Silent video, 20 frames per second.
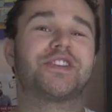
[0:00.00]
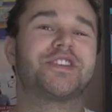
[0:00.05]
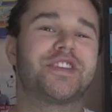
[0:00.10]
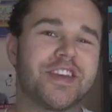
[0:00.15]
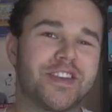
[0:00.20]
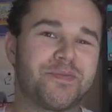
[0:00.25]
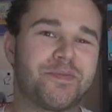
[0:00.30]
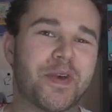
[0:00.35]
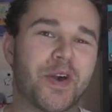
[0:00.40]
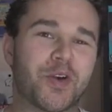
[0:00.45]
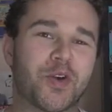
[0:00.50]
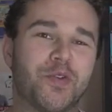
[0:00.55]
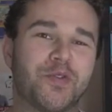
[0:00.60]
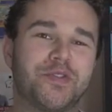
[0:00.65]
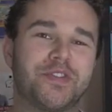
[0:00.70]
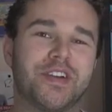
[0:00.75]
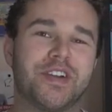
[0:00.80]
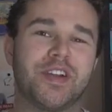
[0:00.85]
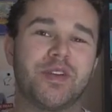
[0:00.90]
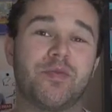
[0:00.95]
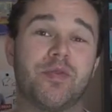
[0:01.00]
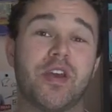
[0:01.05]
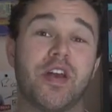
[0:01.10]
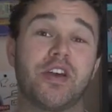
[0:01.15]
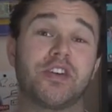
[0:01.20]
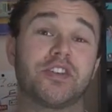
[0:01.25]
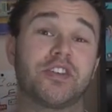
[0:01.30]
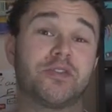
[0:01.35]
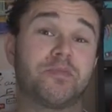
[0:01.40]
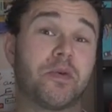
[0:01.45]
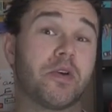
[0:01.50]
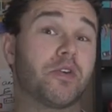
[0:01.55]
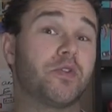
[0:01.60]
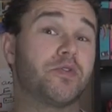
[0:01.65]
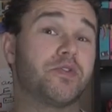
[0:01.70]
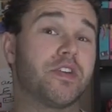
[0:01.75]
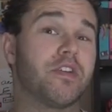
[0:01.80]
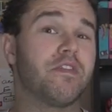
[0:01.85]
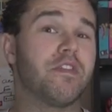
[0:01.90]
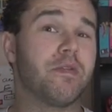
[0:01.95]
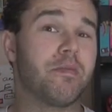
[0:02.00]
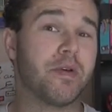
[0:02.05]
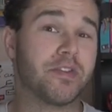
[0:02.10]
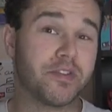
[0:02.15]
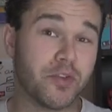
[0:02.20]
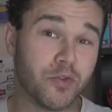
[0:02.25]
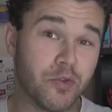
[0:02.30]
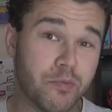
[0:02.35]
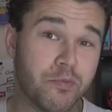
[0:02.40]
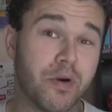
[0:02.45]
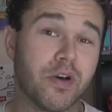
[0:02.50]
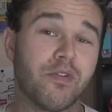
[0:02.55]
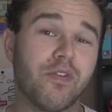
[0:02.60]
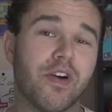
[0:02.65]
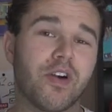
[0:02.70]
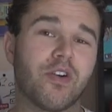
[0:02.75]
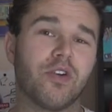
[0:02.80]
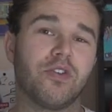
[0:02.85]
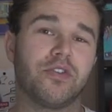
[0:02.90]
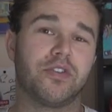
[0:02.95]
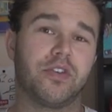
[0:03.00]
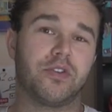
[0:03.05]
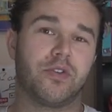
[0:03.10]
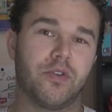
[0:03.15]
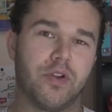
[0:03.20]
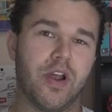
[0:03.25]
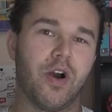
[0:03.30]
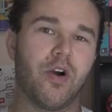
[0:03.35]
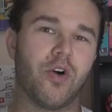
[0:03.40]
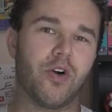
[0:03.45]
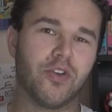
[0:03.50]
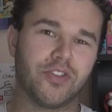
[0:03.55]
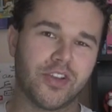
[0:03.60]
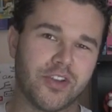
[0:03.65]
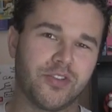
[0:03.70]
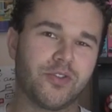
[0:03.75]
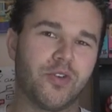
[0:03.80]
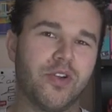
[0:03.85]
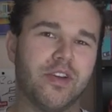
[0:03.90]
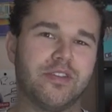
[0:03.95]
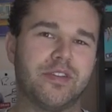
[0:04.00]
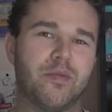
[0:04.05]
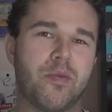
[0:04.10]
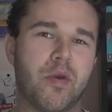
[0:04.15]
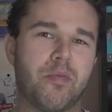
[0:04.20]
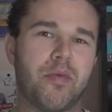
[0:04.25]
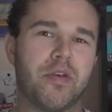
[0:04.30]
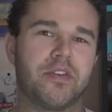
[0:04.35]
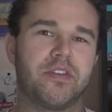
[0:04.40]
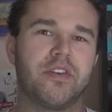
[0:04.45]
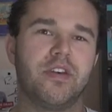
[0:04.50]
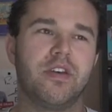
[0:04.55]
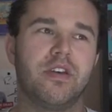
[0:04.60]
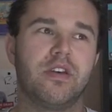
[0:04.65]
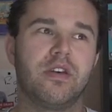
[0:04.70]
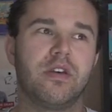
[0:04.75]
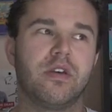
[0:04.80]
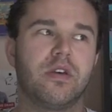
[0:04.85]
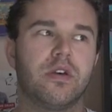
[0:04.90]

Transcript: j'espère que vous allez bien, j'espère que vous avez passé de bonnes vacances et que la rentrée scolaire s'est bien passée.